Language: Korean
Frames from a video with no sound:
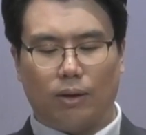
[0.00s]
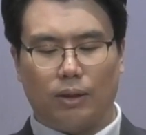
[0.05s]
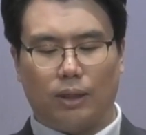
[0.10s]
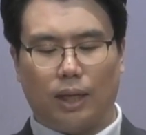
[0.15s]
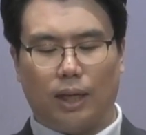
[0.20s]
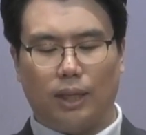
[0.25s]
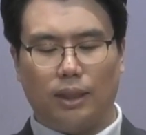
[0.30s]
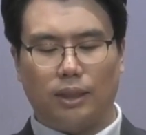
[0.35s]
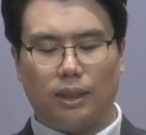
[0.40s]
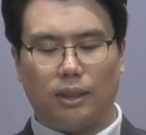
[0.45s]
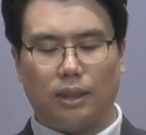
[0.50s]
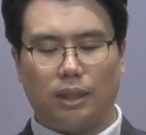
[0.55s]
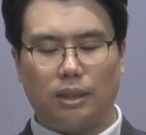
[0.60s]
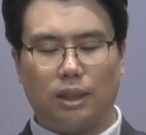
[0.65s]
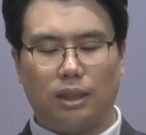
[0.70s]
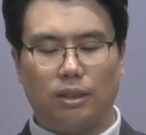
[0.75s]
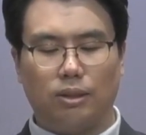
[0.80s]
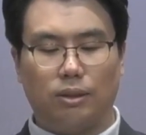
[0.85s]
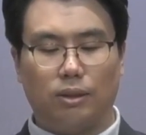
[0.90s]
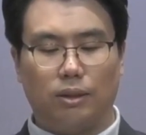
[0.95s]
어,
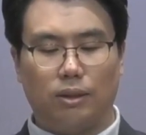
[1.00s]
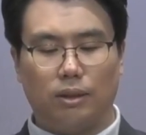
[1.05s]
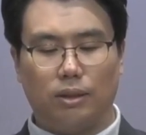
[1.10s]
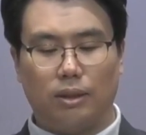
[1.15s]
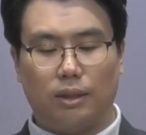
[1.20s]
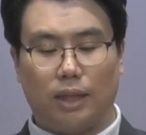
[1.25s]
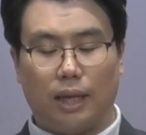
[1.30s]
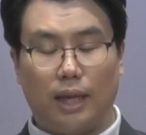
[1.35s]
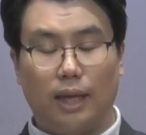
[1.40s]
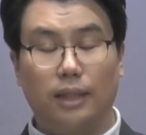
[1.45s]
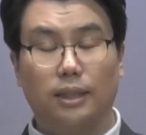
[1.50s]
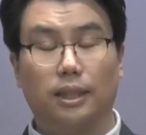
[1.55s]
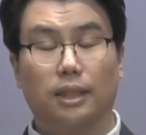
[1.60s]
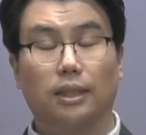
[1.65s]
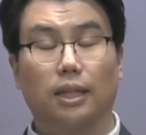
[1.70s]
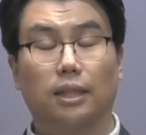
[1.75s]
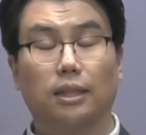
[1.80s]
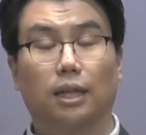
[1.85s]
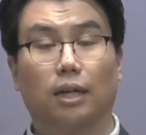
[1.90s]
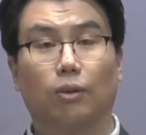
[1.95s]
대제사장,
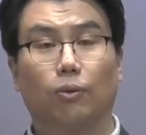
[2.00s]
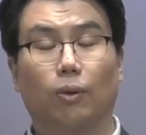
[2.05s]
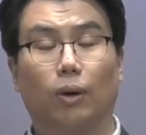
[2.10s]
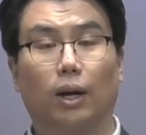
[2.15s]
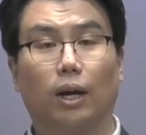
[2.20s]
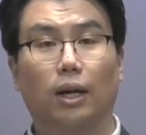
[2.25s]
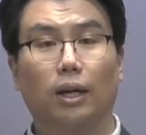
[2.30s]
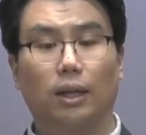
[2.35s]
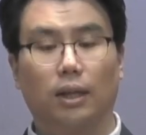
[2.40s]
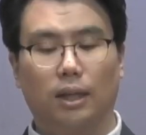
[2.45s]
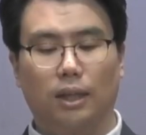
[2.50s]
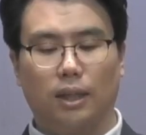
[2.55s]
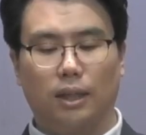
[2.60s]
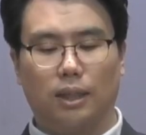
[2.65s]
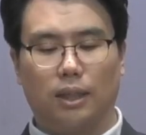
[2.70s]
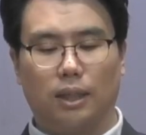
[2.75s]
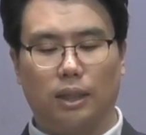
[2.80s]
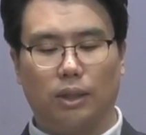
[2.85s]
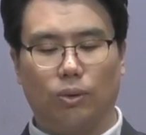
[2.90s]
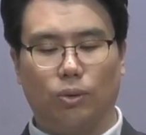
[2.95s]
대제사장과
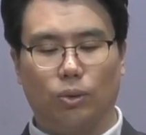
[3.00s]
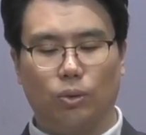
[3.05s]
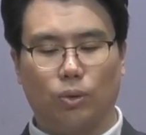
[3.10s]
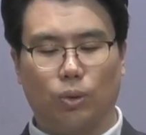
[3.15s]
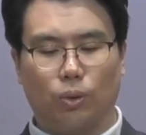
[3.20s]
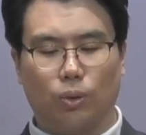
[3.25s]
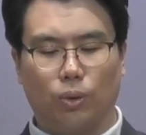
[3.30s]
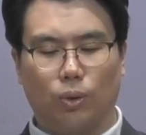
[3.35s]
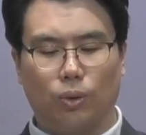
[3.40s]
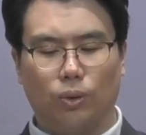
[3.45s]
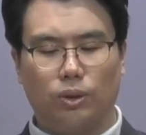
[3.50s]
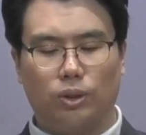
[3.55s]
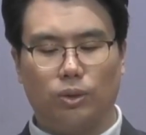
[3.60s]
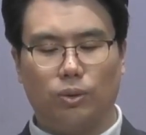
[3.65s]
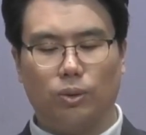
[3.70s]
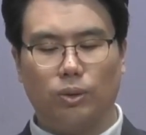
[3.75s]
그리고 종교